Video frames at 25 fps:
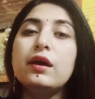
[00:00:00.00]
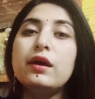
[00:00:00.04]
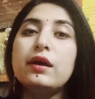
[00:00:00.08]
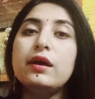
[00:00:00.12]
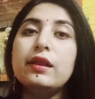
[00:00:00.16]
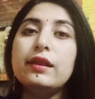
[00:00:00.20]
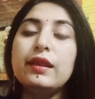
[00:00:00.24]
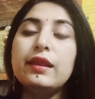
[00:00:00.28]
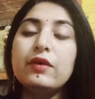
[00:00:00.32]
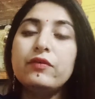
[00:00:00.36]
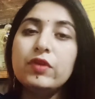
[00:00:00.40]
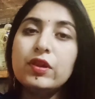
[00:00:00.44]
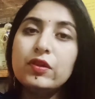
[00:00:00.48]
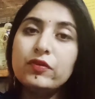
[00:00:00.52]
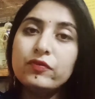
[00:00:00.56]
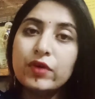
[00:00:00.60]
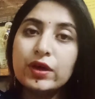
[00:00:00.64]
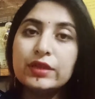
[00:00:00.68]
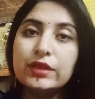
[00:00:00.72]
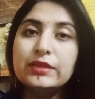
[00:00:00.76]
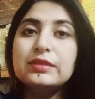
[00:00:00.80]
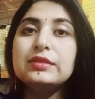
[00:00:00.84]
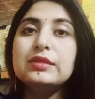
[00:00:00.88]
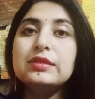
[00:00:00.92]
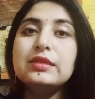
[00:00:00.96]
लेवल
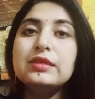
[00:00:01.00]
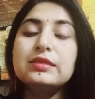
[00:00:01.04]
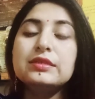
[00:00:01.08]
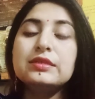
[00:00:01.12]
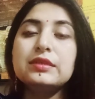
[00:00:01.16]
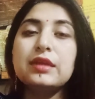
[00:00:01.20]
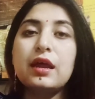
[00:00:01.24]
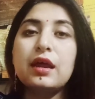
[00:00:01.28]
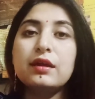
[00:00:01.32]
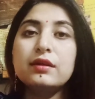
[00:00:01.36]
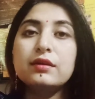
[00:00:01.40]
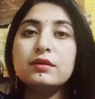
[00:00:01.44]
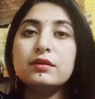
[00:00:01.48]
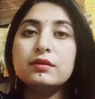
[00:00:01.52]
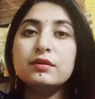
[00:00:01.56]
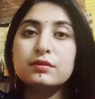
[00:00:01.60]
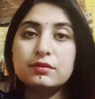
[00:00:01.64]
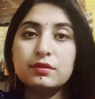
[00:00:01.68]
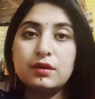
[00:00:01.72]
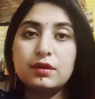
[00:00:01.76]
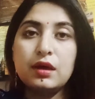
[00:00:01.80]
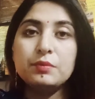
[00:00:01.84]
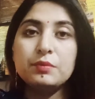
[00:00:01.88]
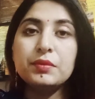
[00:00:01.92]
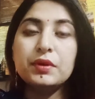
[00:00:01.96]
वन से स्टार्ट
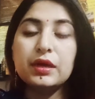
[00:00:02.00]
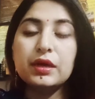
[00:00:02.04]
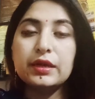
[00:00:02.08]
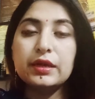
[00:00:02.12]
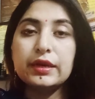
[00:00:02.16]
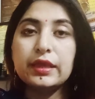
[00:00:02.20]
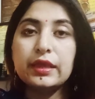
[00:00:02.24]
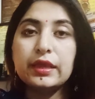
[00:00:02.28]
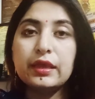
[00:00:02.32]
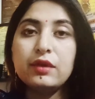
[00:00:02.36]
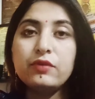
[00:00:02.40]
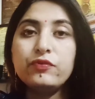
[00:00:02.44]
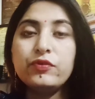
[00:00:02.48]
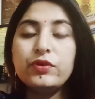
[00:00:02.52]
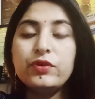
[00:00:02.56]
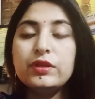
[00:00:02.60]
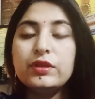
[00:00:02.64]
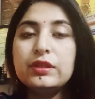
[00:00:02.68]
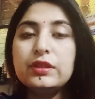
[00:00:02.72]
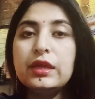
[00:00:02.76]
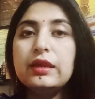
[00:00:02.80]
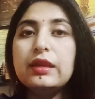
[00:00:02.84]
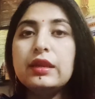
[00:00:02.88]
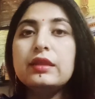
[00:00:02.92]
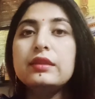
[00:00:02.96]
हम करके फिर
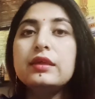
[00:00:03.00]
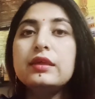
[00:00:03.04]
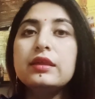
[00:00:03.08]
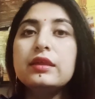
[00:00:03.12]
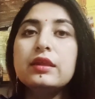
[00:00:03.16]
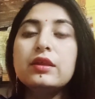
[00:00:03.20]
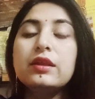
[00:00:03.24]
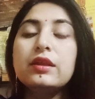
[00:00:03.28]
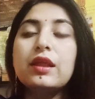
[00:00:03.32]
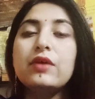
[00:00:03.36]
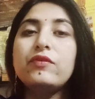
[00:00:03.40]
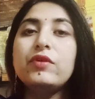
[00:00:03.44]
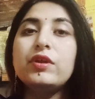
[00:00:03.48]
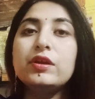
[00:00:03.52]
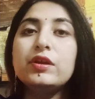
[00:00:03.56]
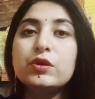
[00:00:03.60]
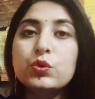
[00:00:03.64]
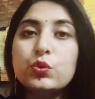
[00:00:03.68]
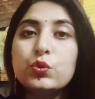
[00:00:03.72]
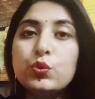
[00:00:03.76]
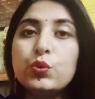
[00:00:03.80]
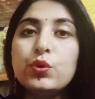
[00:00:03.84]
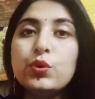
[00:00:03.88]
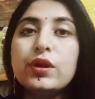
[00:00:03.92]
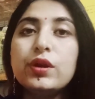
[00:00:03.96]
धीरे धीरे लेवल
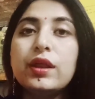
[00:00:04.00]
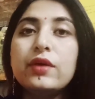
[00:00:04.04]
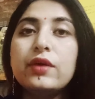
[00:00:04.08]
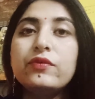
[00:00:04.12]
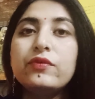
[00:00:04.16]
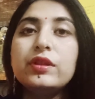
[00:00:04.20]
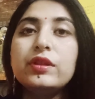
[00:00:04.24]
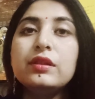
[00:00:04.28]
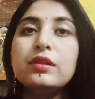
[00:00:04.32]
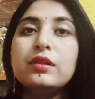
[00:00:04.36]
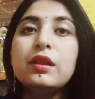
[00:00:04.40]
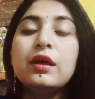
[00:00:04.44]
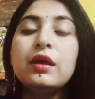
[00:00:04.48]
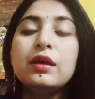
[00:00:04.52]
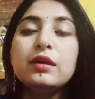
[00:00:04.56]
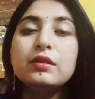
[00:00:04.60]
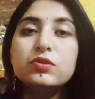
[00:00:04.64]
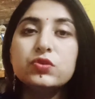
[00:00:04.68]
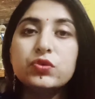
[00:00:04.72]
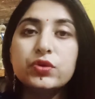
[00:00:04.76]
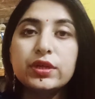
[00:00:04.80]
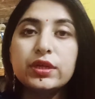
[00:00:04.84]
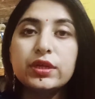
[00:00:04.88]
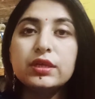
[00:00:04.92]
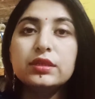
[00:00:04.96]
टू लेवल
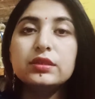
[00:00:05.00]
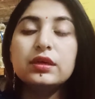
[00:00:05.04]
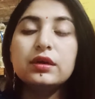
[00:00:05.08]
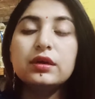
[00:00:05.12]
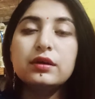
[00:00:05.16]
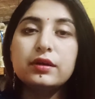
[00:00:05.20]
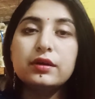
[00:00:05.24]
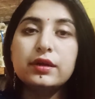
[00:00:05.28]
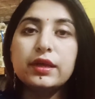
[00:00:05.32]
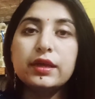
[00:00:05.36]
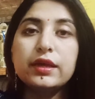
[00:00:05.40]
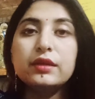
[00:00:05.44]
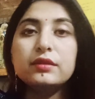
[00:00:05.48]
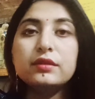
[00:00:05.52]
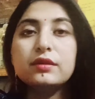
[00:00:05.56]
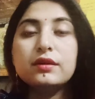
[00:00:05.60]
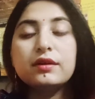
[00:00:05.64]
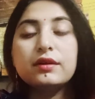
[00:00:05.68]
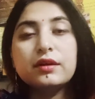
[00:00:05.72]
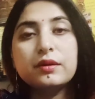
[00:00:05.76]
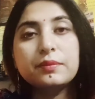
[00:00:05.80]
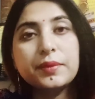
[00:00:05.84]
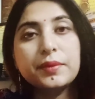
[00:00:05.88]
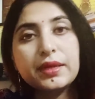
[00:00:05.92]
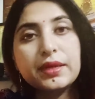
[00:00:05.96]
थ्री थर्ड ए
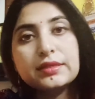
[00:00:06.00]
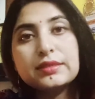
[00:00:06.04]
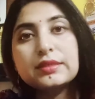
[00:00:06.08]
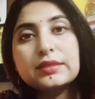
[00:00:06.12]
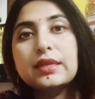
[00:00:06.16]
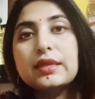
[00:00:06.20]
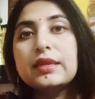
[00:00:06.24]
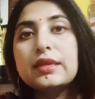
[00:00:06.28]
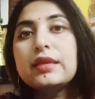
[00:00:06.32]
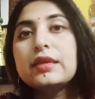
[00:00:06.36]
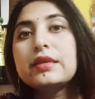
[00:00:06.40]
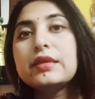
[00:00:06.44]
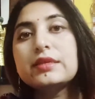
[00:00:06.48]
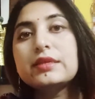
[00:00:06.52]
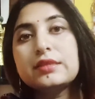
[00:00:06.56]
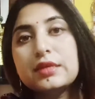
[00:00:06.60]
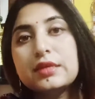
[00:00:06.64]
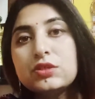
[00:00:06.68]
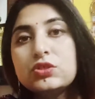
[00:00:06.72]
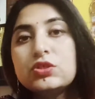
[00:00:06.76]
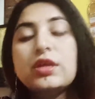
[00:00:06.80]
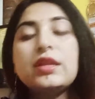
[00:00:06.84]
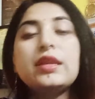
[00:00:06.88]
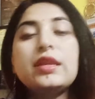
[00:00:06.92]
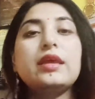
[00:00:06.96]
थर्ड भी इस तरीके से
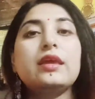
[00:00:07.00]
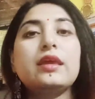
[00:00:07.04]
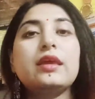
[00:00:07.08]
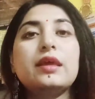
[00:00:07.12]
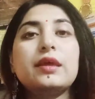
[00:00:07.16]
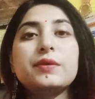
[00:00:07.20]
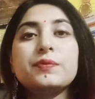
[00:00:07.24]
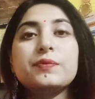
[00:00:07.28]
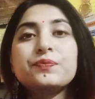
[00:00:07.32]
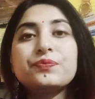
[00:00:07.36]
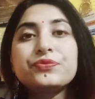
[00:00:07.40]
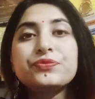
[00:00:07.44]
चलेंगे